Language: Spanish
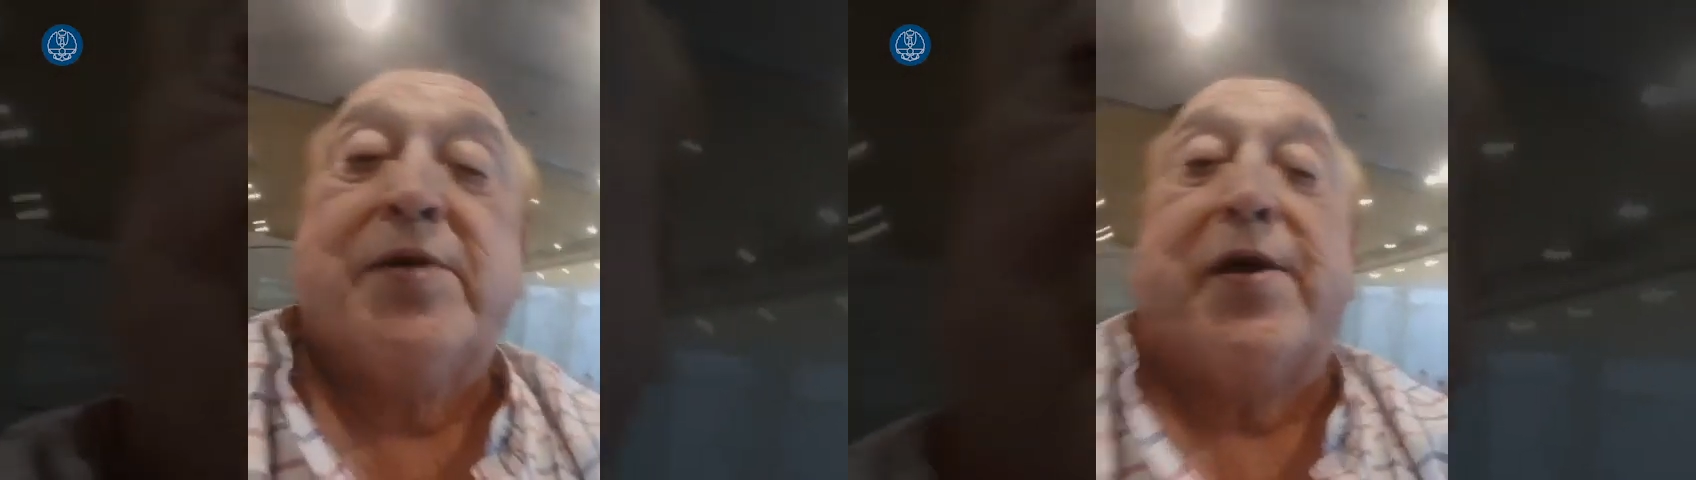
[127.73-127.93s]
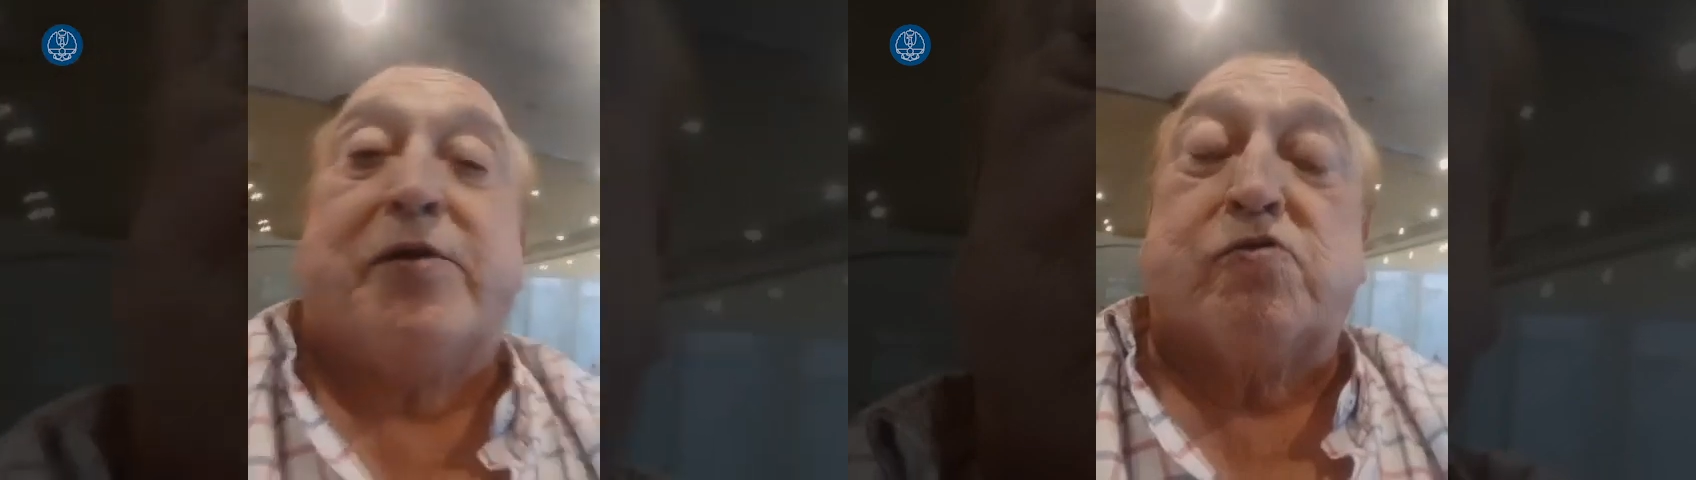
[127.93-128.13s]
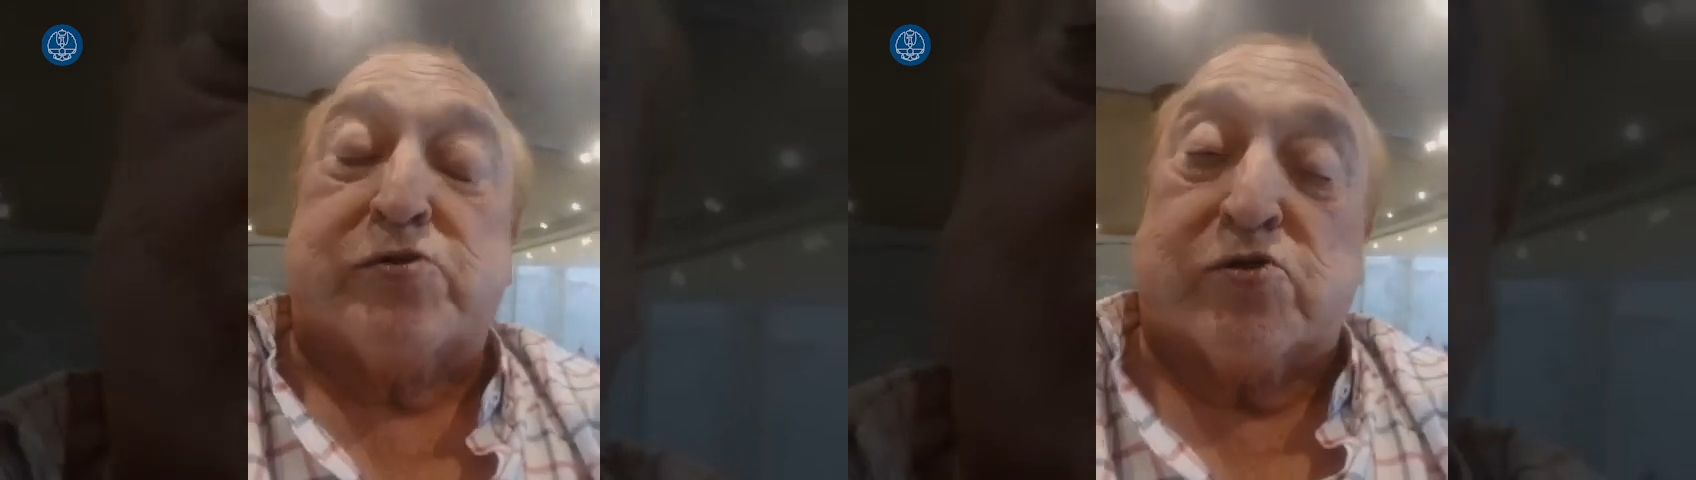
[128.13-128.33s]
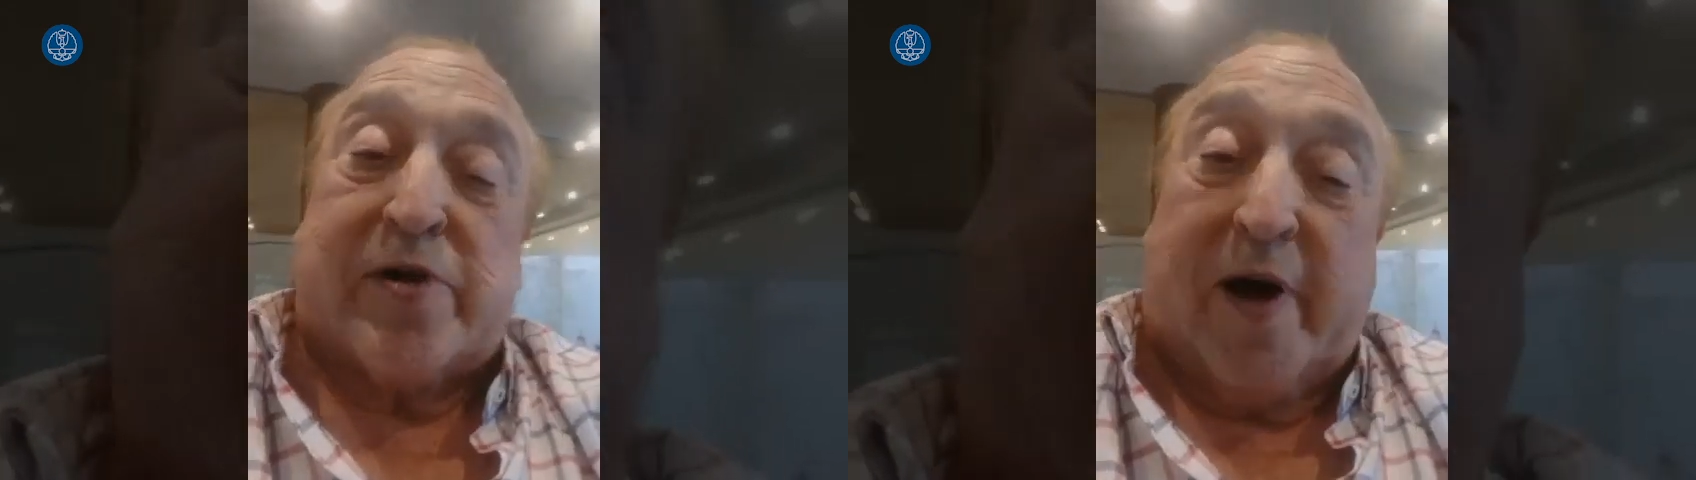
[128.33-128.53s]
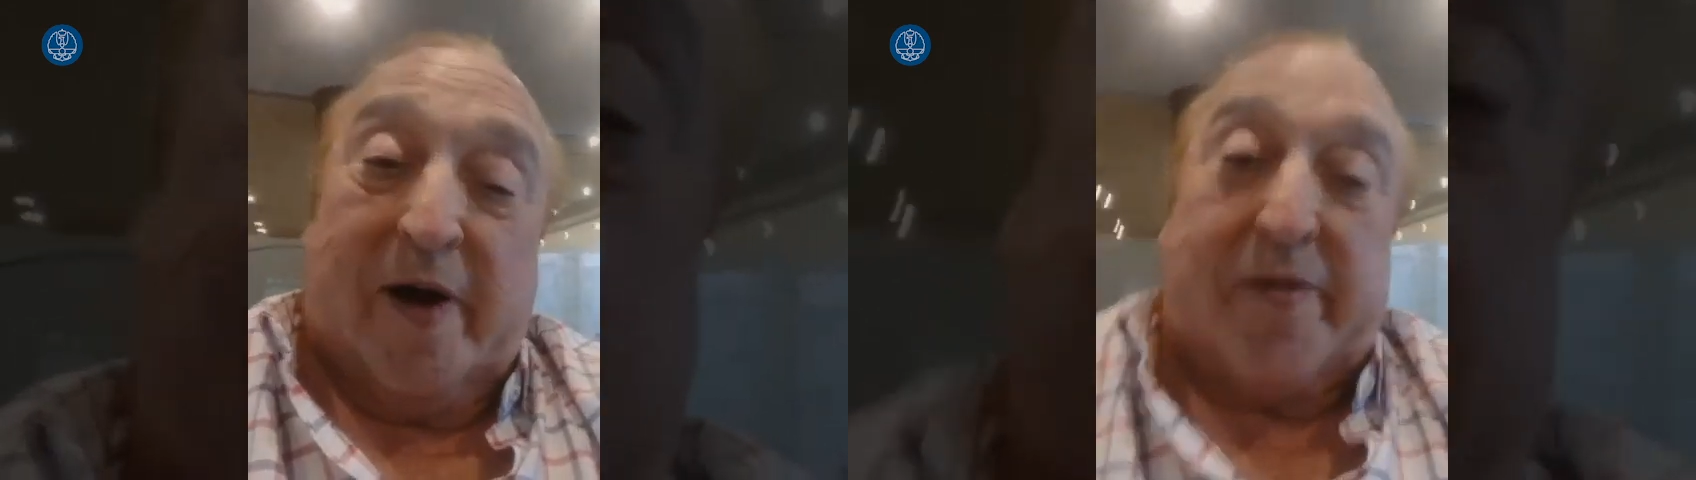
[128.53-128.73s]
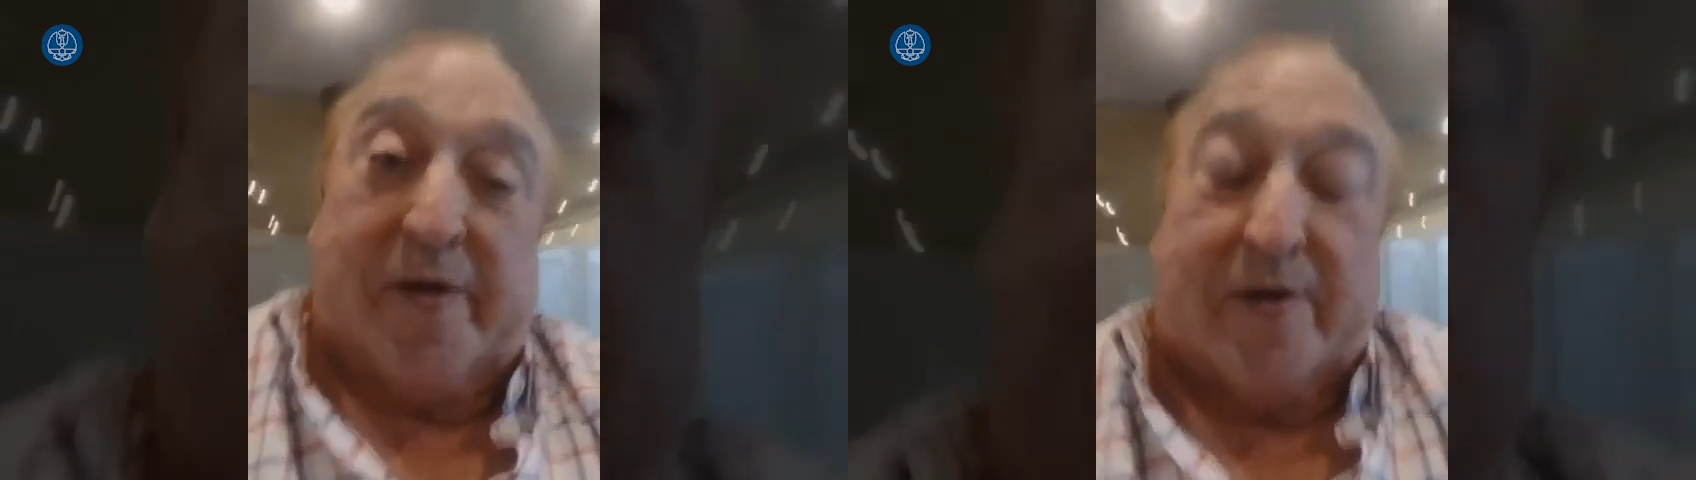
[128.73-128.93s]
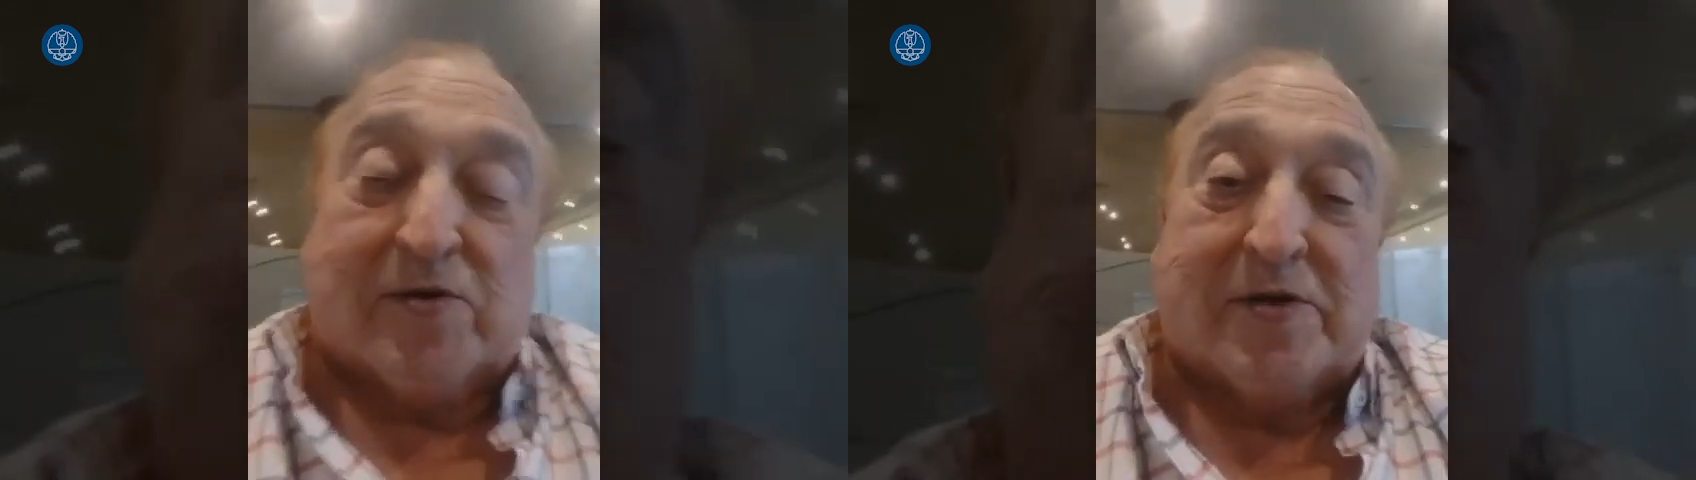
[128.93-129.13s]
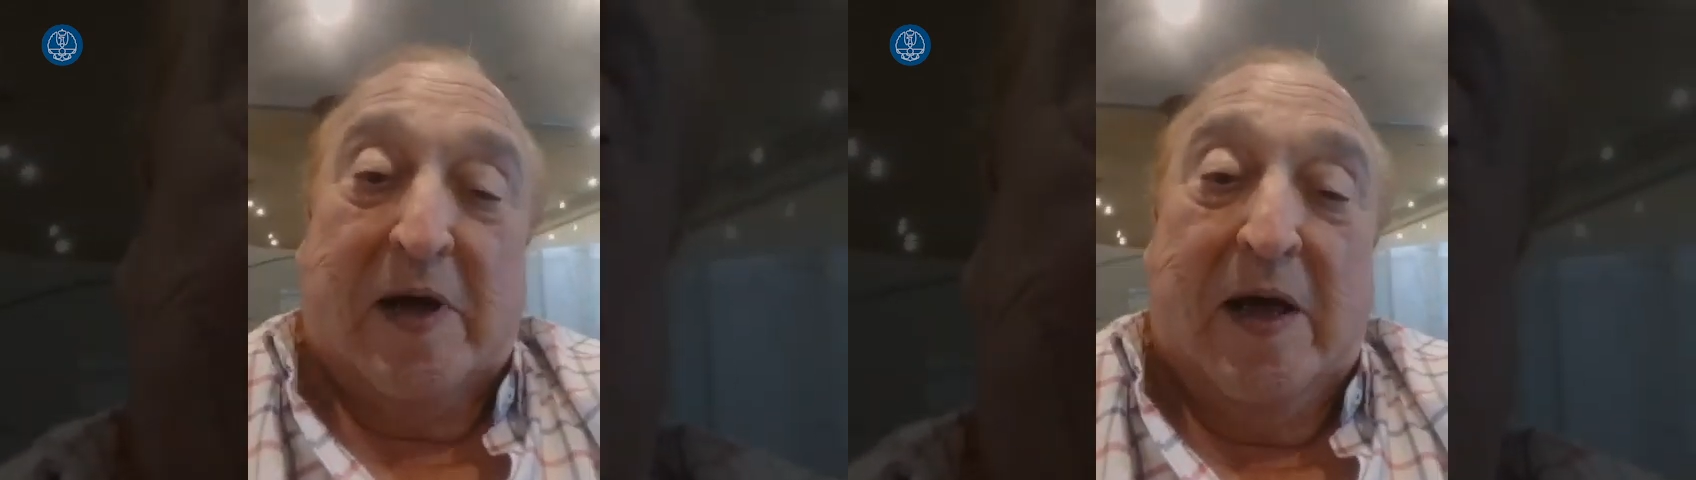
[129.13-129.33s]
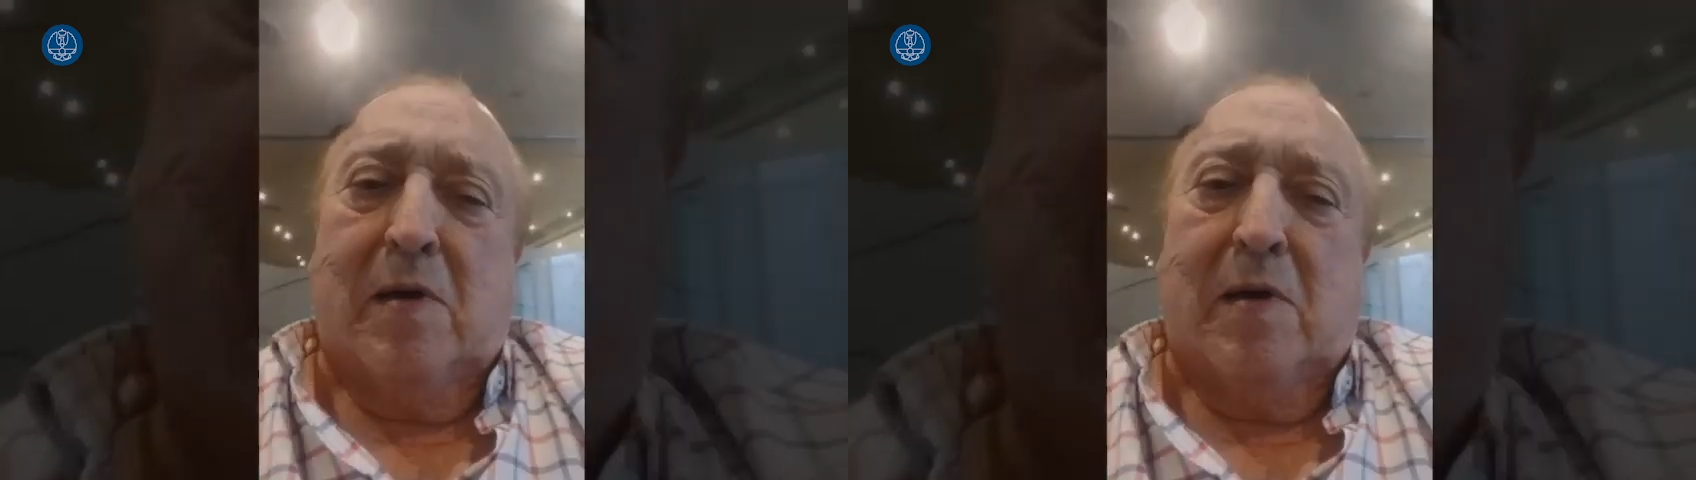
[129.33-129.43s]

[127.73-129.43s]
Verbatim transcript: de nuestros ejércitos.